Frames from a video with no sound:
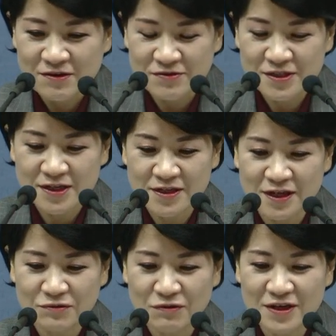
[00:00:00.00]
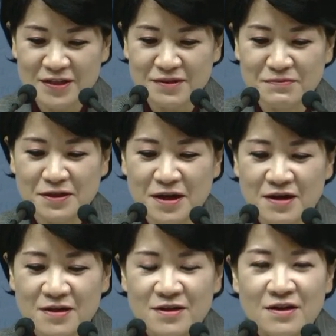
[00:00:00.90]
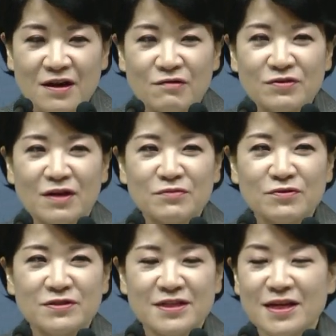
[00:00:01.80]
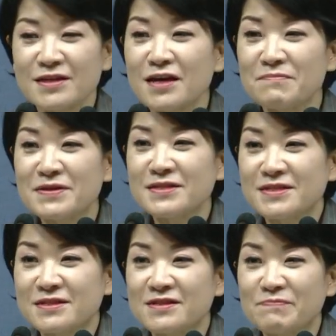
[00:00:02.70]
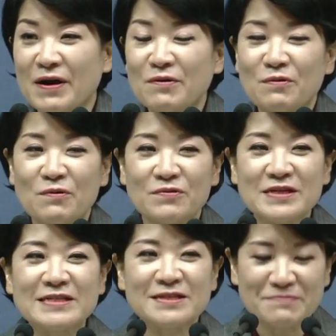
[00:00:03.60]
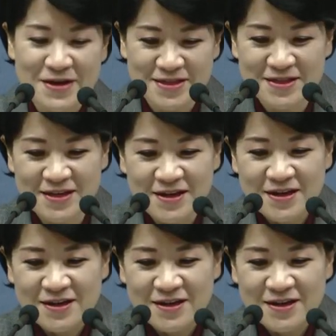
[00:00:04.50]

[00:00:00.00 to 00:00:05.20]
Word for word: 어, 시간을 갖도록 하겠습니다. 아, 우리가 아무래도 이제 세 개의 메시지를 받고 있지만